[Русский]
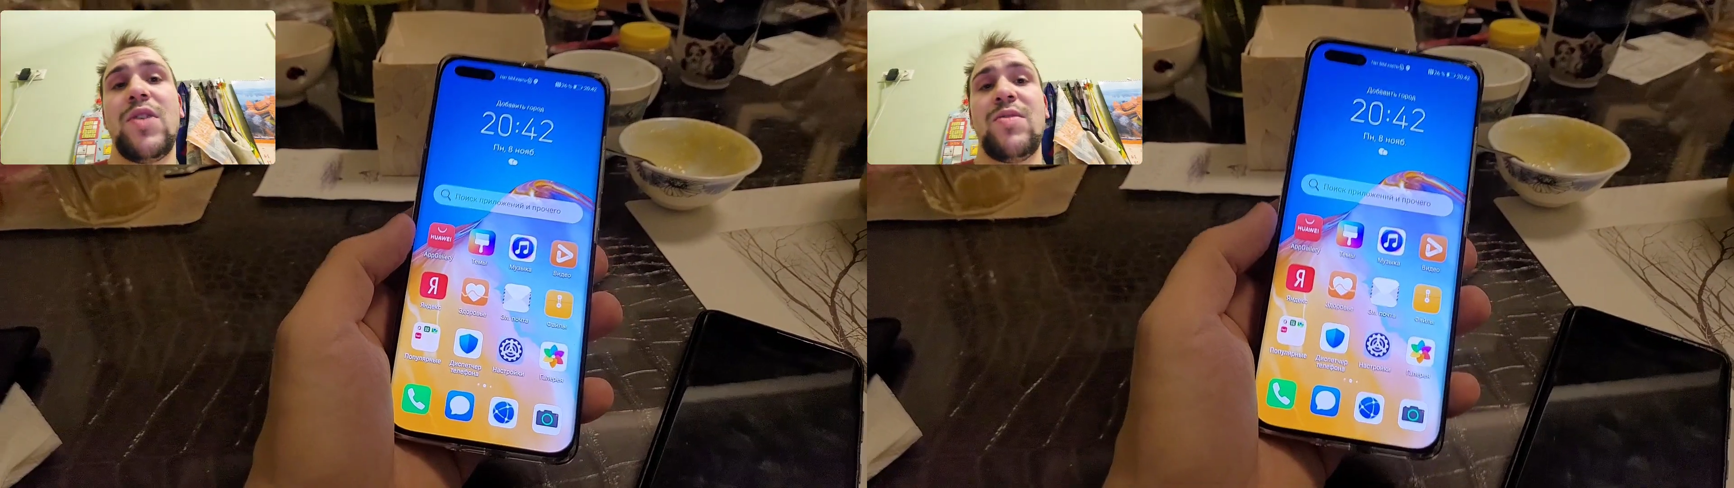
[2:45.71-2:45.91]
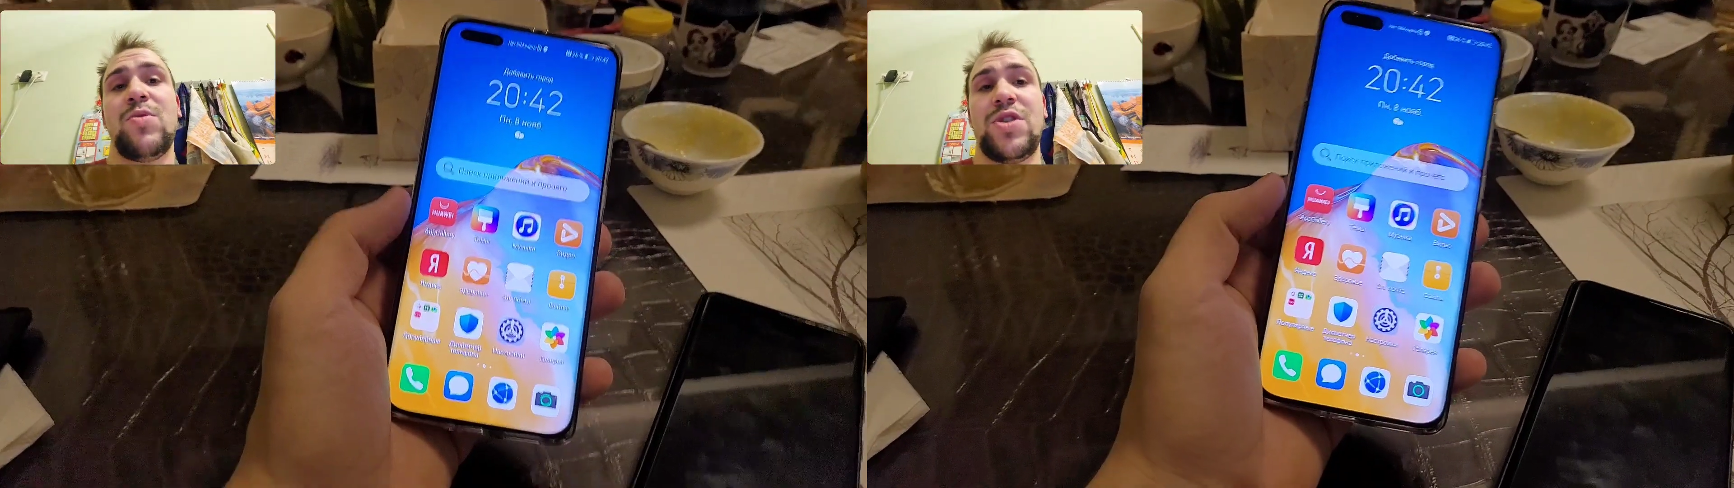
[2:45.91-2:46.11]

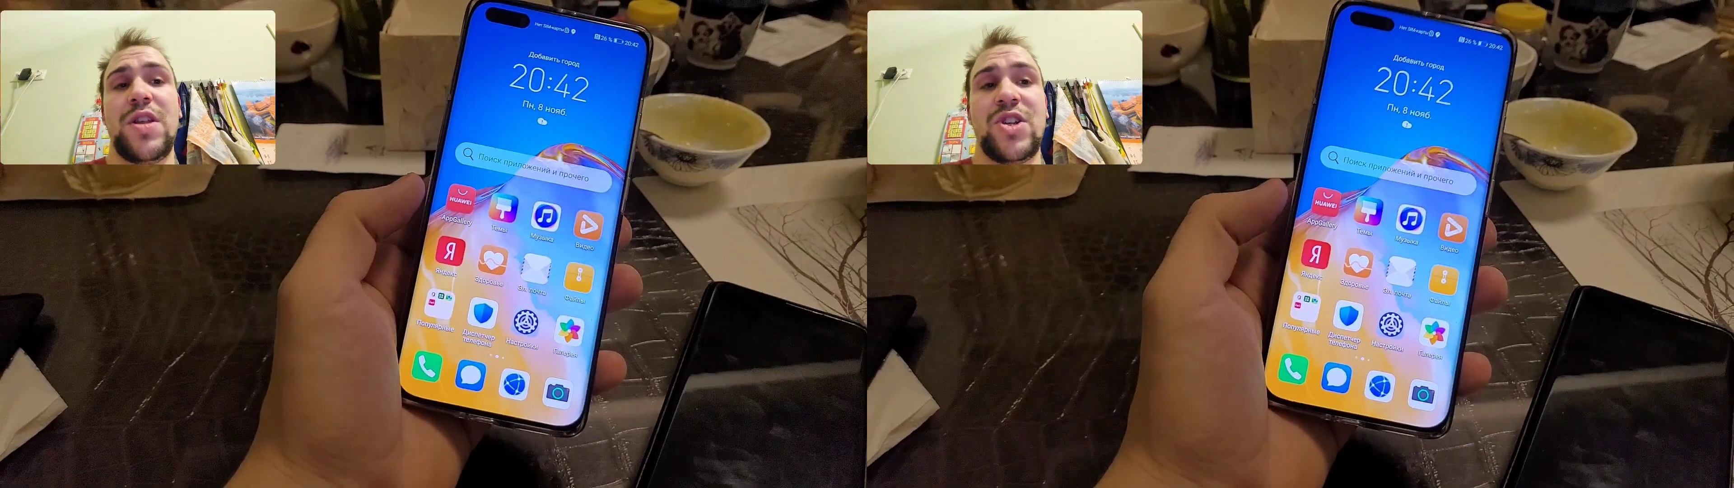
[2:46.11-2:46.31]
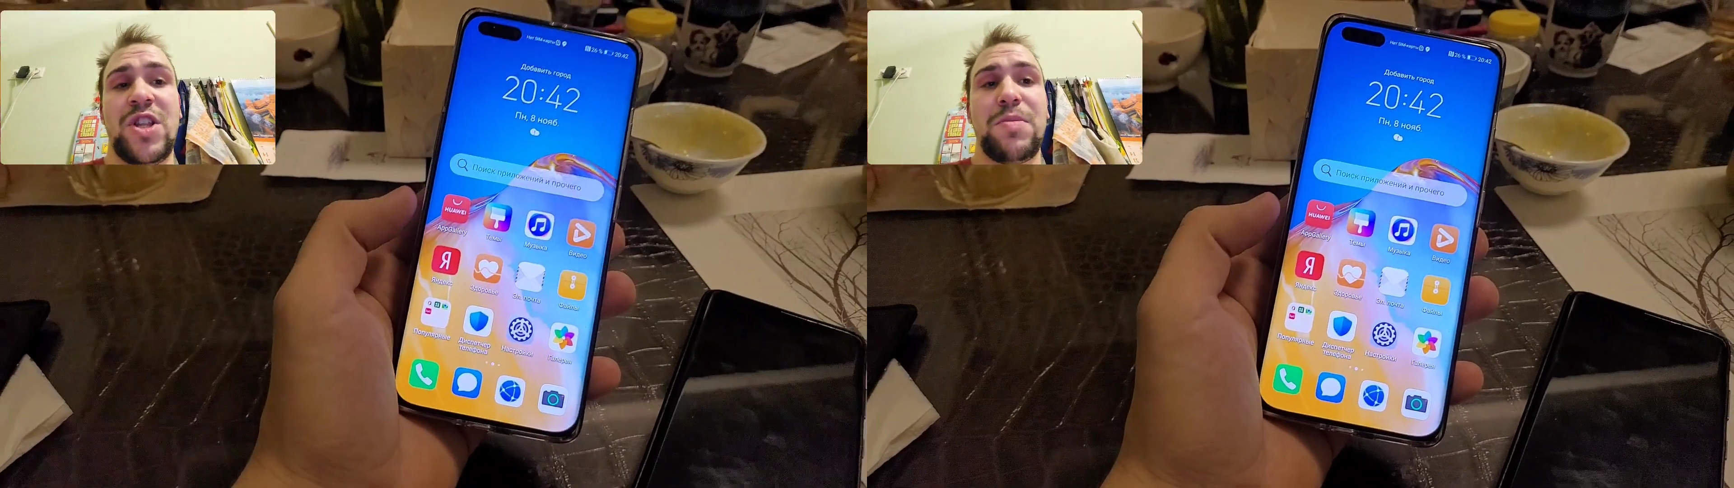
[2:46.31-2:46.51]
Вы можете
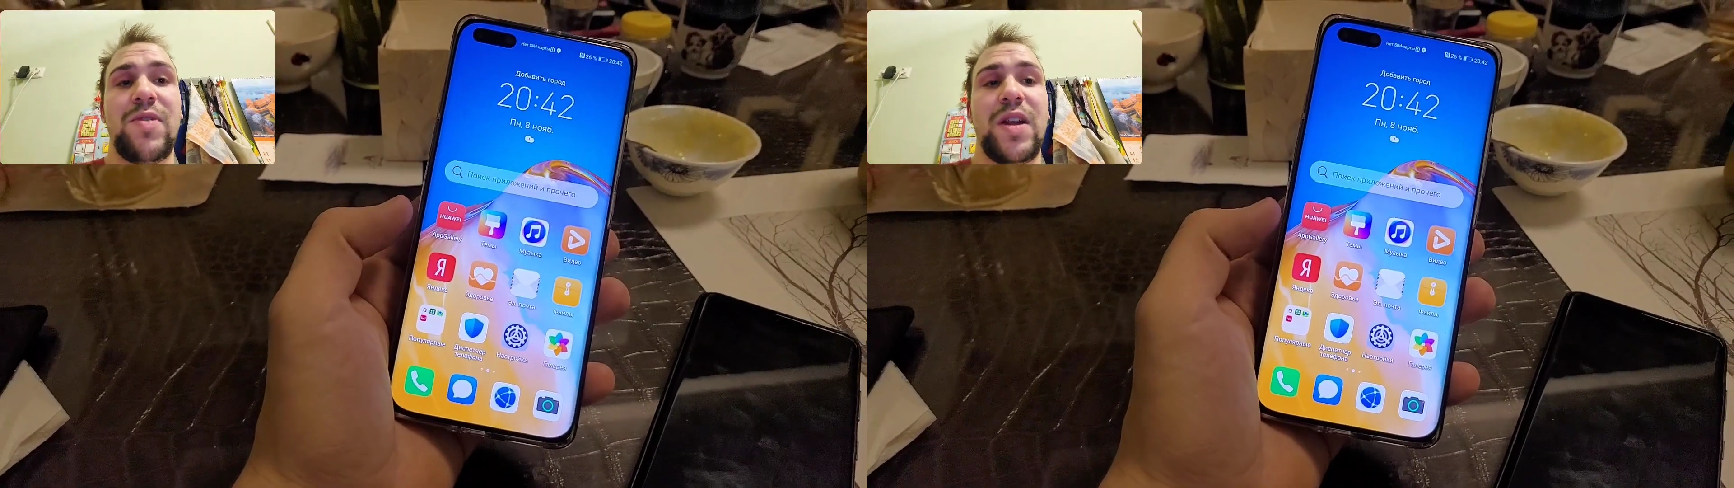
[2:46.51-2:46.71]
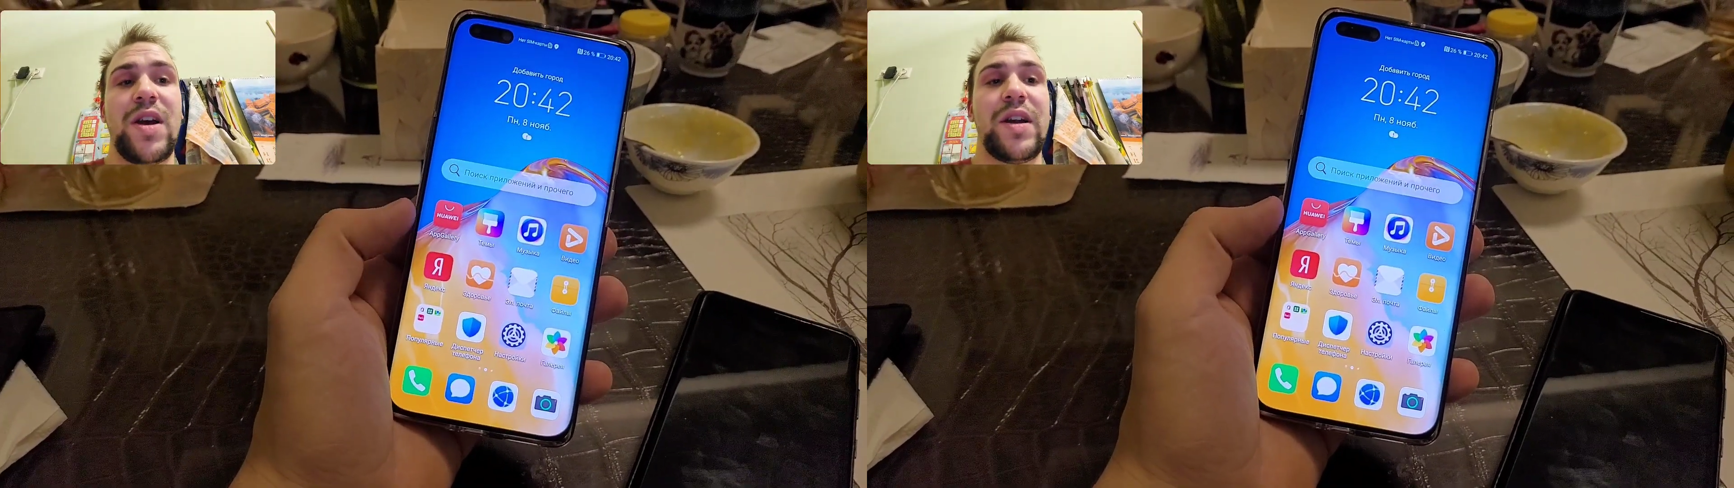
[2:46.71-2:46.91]
также
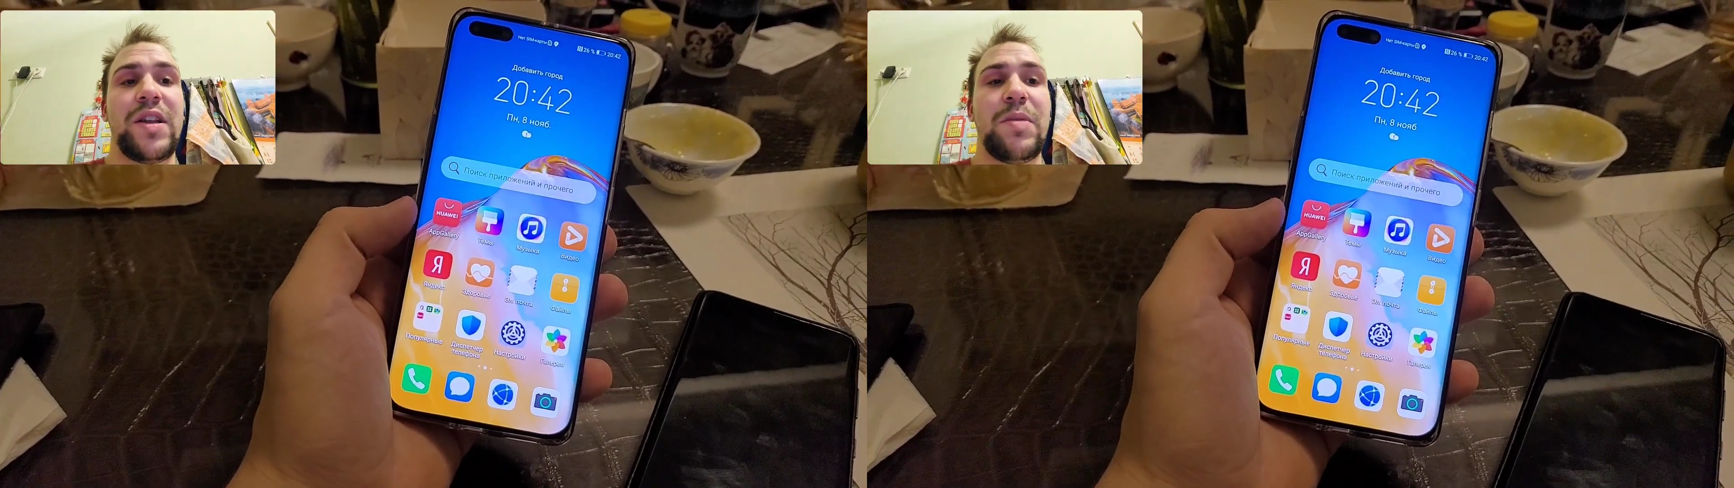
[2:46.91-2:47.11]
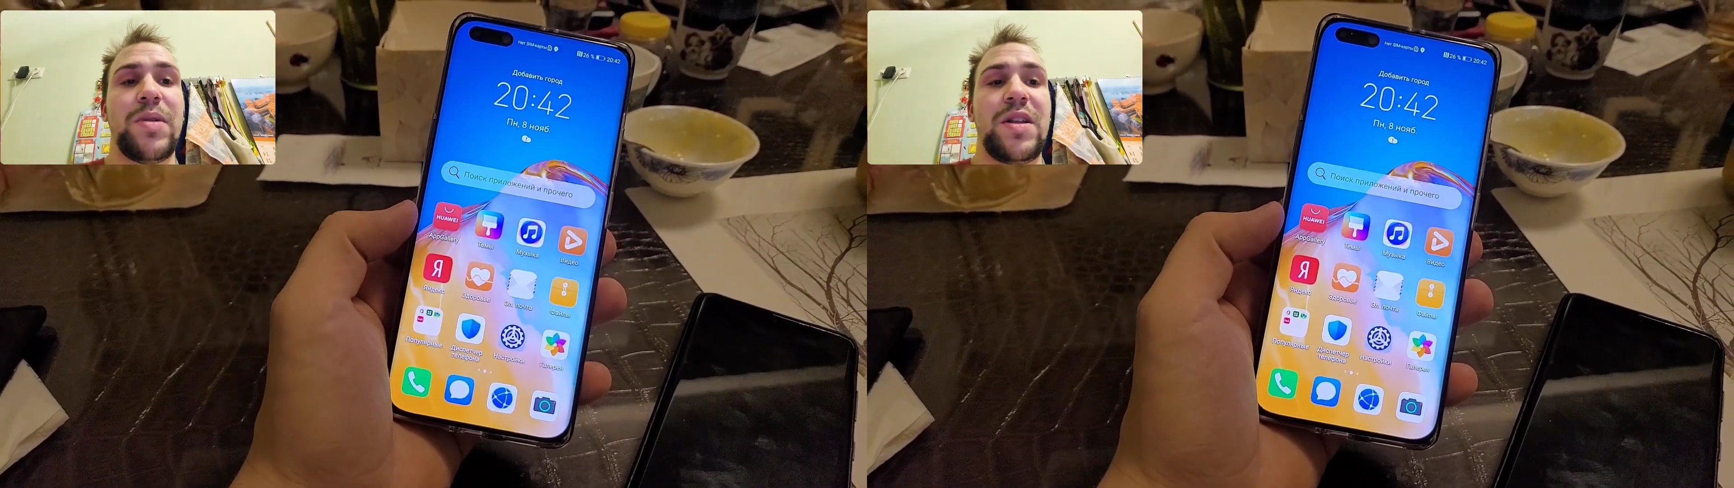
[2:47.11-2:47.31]
добавлять
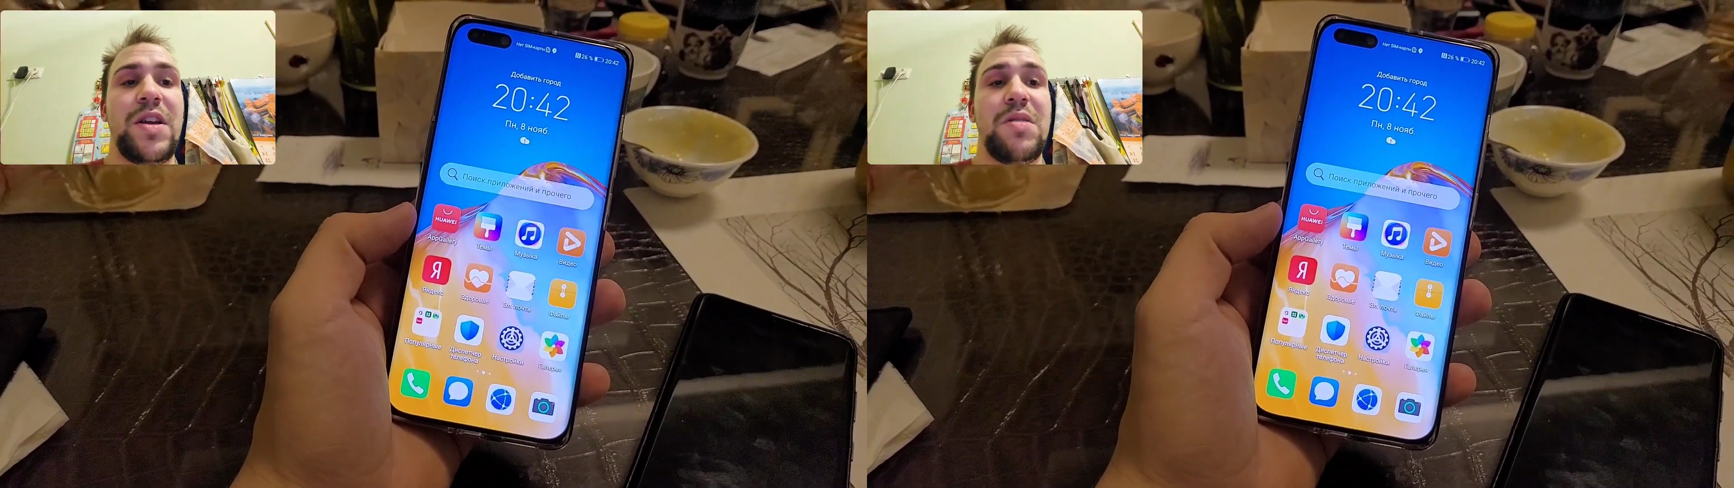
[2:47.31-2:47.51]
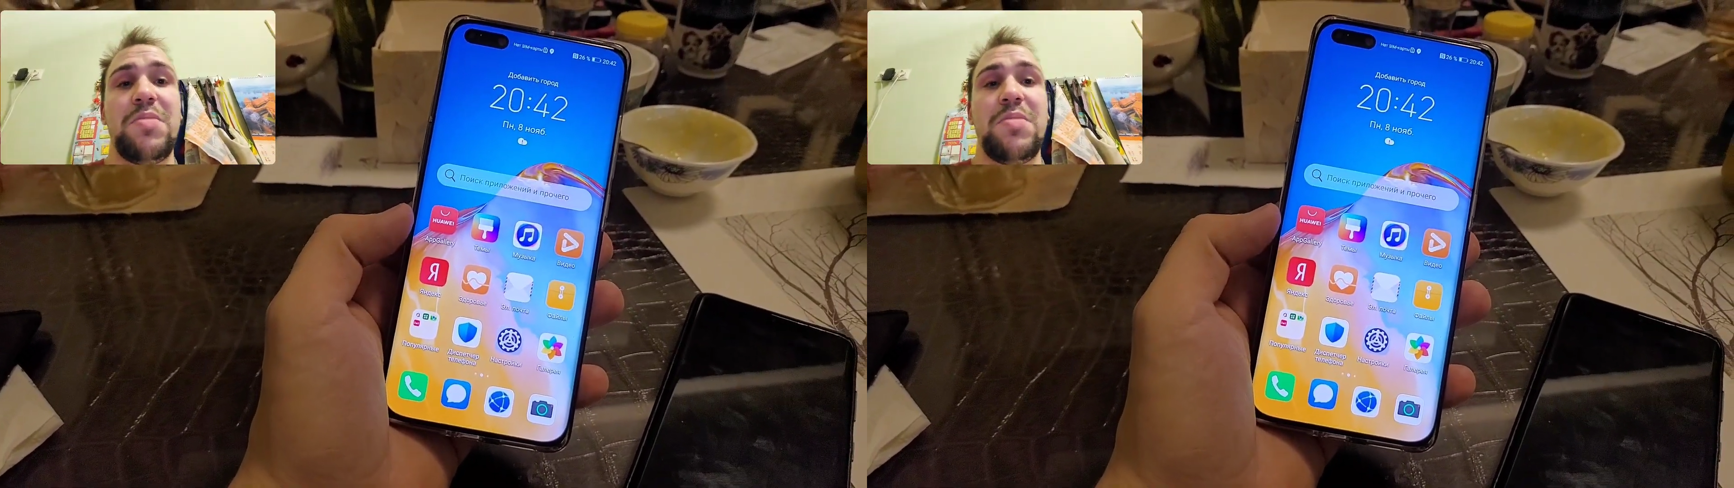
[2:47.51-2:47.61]
карты и платить